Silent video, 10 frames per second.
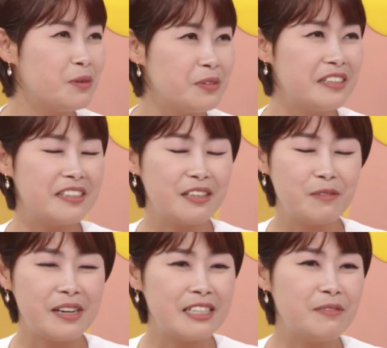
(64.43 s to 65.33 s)

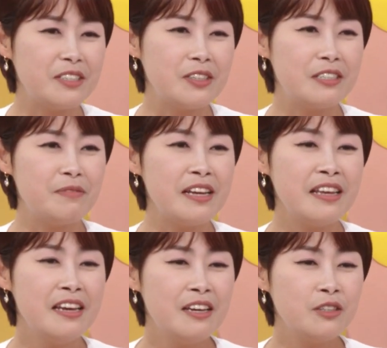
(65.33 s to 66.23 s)
변호사님께서 말씀하셨지만
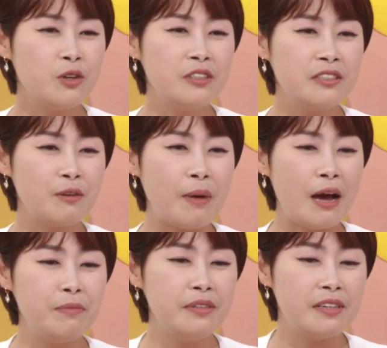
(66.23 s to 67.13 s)
저는 그
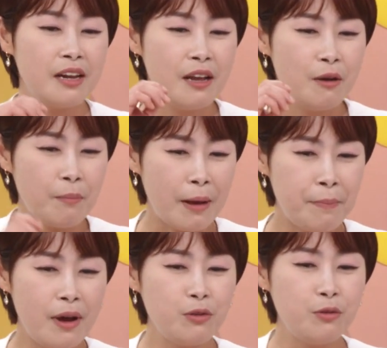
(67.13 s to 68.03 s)
밥을
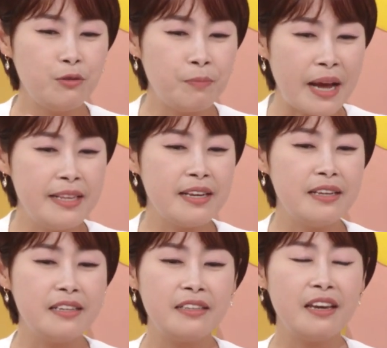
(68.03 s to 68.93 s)
밥하고
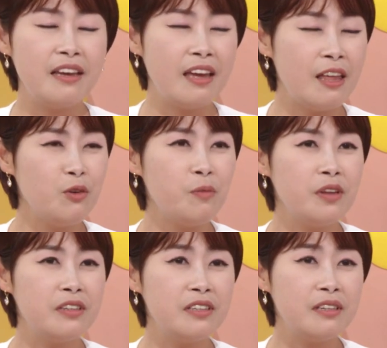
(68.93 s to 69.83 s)
반찬 이렇게
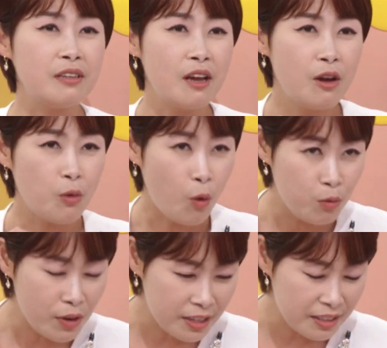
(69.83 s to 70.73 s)
해놓으면은
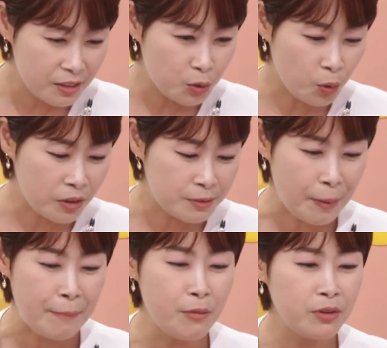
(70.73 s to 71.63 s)
공부하는 도,
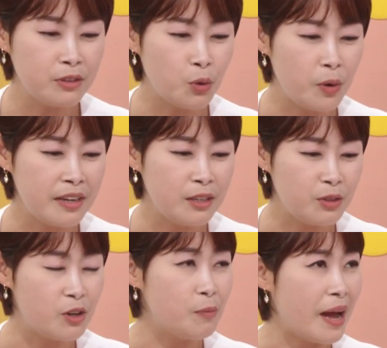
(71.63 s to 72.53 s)
밥 먹는 동안에도
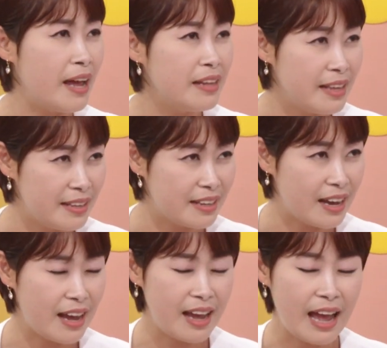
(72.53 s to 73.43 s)
이걸 봐야
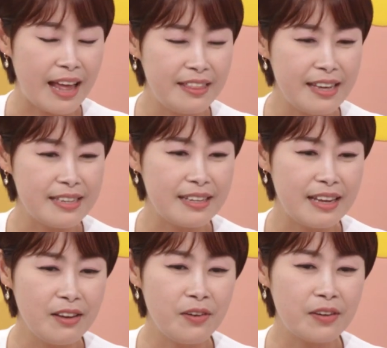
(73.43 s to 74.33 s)
되니까 네. 안
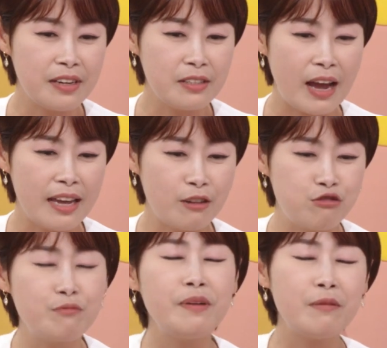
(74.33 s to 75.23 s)
되잖아요. 그래서 아예
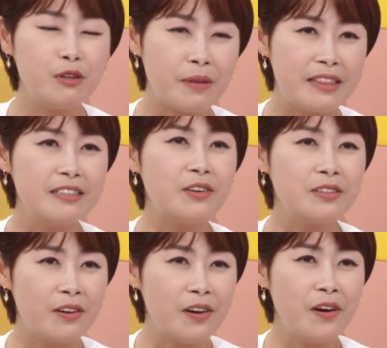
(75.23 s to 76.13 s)
국밥을
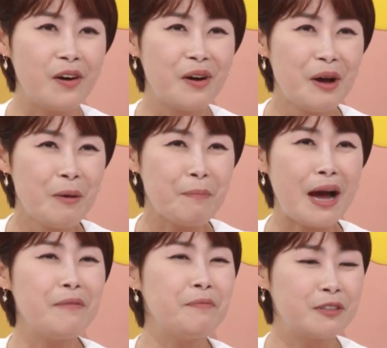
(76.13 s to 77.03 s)
만들어서
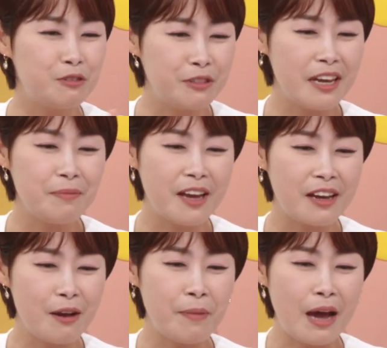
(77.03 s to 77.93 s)
밥
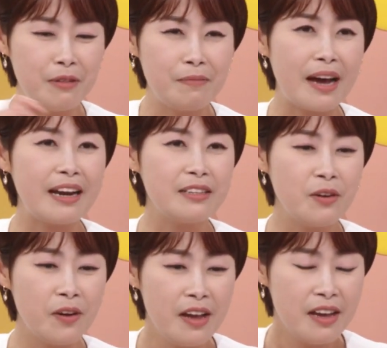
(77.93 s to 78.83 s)
국에다가 말아서. 밥을
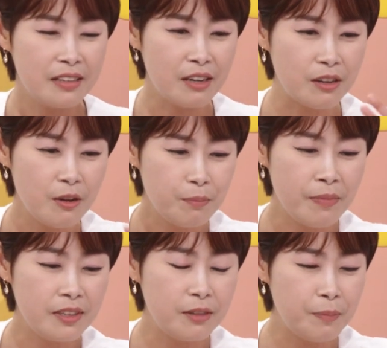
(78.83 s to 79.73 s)
말아서 그냥
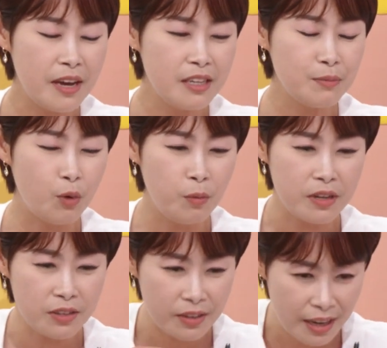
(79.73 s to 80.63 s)
이 페이지
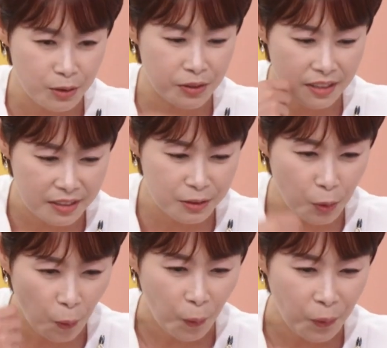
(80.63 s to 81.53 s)
보면서 계속 이렇게
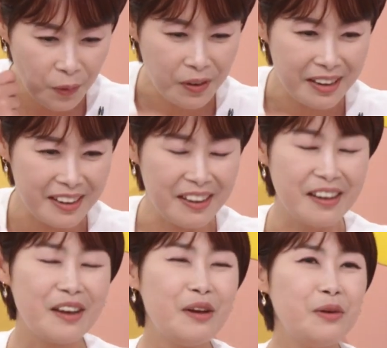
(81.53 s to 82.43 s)
뜨고 아.
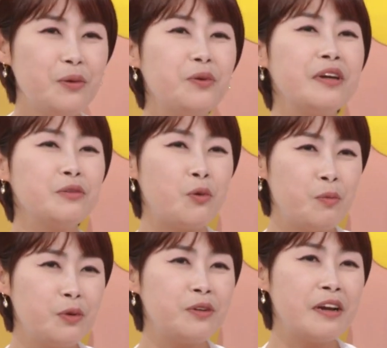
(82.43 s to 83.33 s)
네, 이렇게 해서
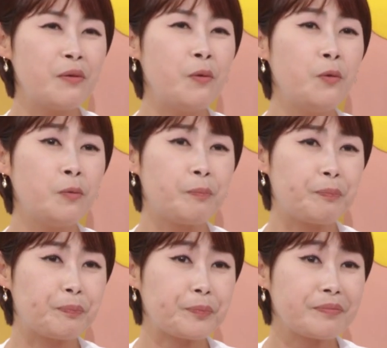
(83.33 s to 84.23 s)
공부를 했고 국에다
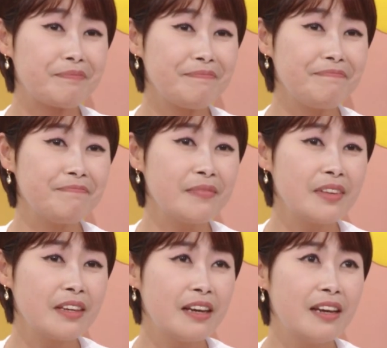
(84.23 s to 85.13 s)
밥을 말았어요?
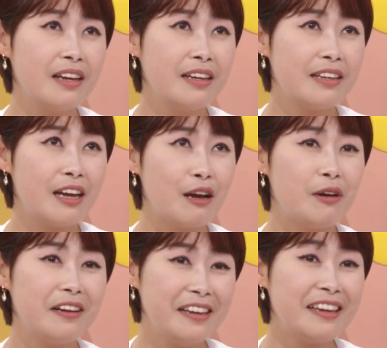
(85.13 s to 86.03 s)

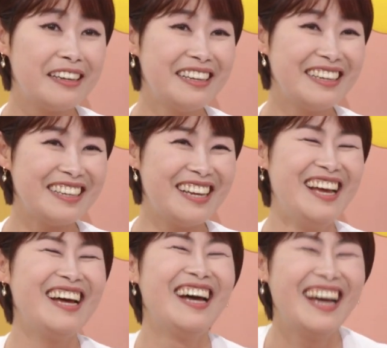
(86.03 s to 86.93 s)
나는 밥에다 네. 국을
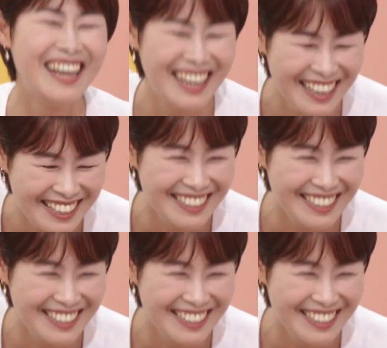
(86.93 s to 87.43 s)
말하고.